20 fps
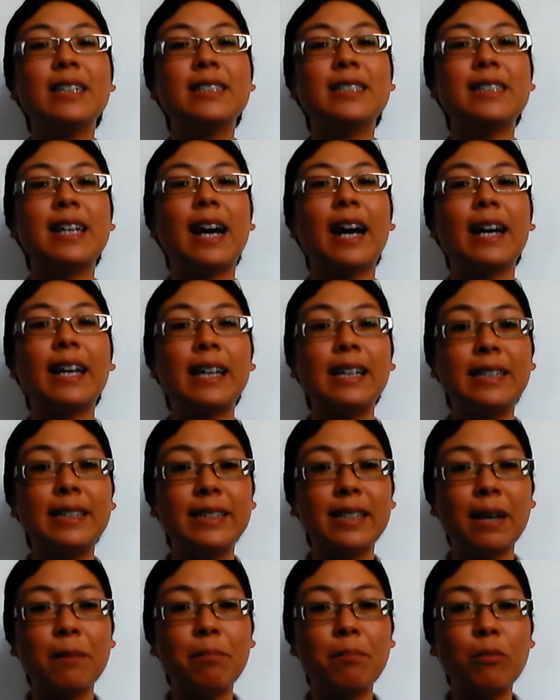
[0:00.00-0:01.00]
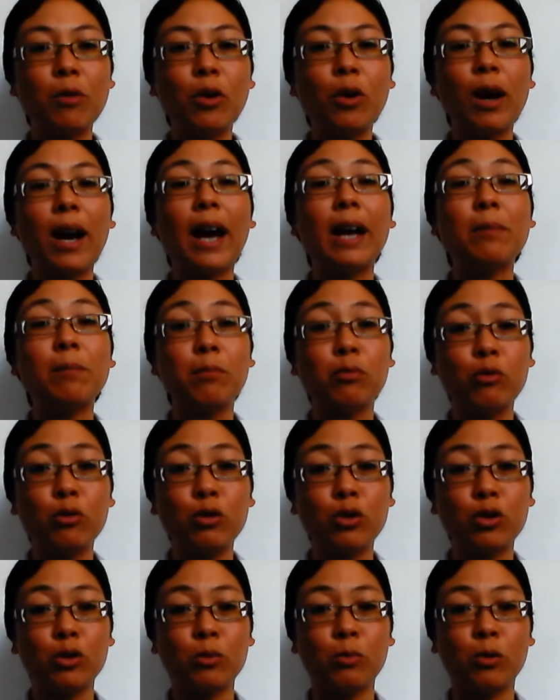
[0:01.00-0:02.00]
sa isip mo at
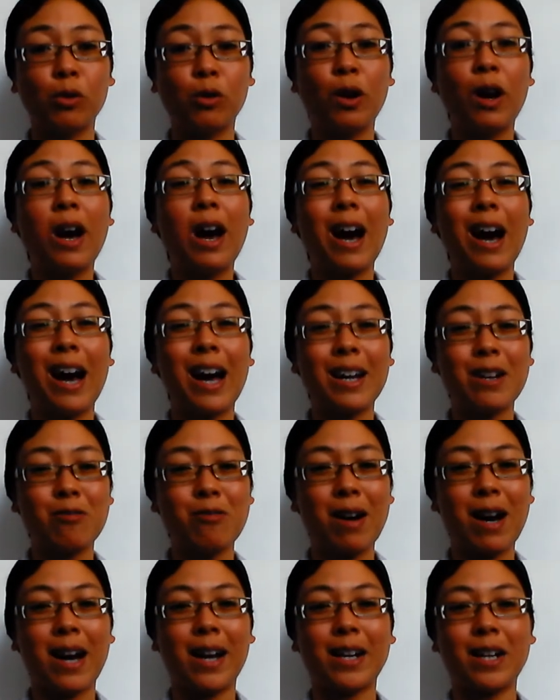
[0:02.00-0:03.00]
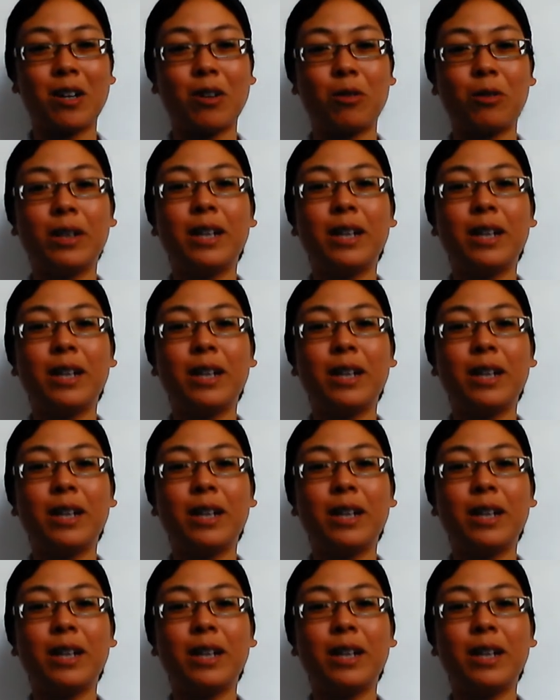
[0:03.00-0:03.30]
puso mo araw-araw.